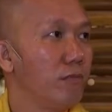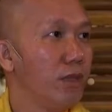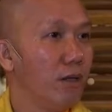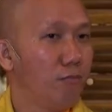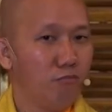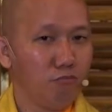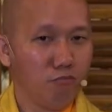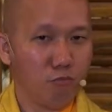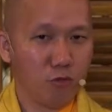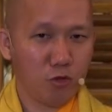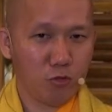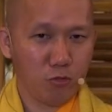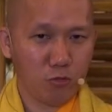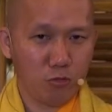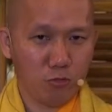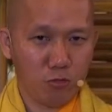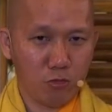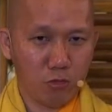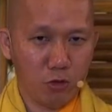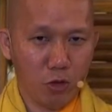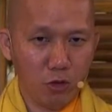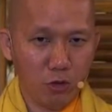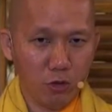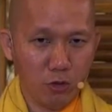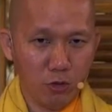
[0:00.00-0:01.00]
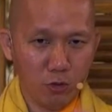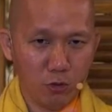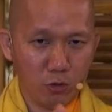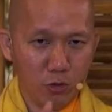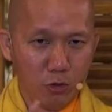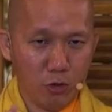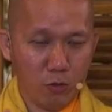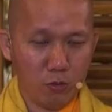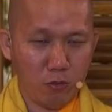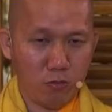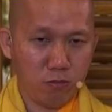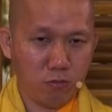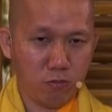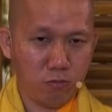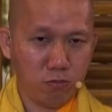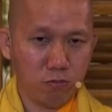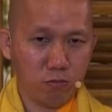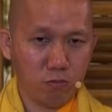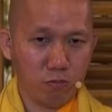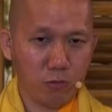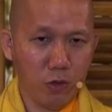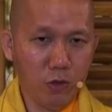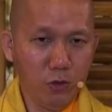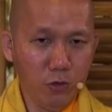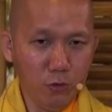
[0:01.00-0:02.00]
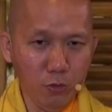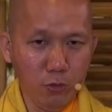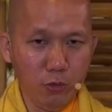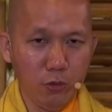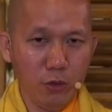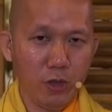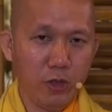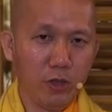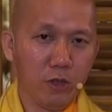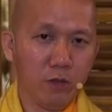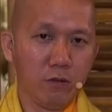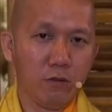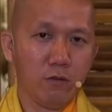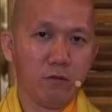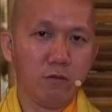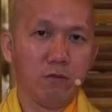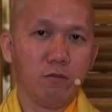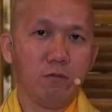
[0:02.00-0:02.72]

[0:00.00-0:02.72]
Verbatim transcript: nắm cho thuần thục điêu luyện